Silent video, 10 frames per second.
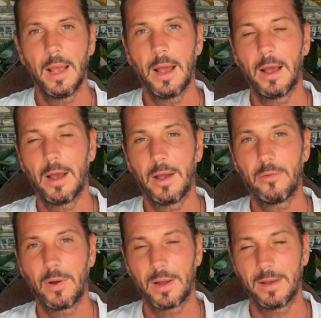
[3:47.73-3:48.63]
Euh,
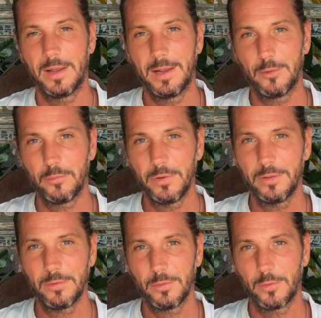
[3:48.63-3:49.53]
voilà. Et en
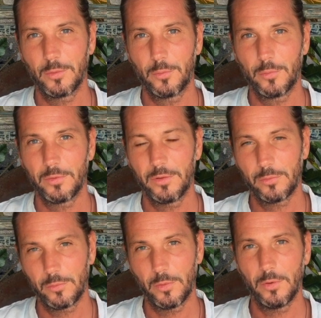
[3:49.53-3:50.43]
fait, euh, on faisait
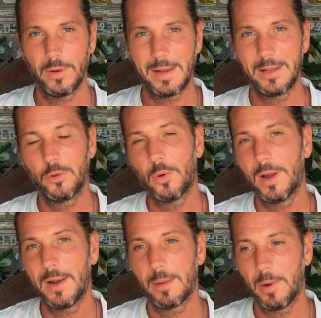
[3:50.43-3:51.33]
souvent les
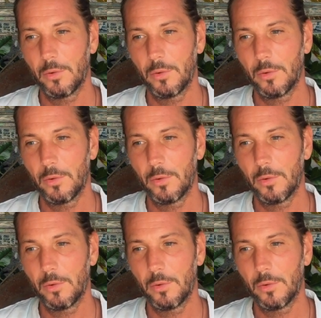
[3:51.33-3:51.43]
Noëls là-bas,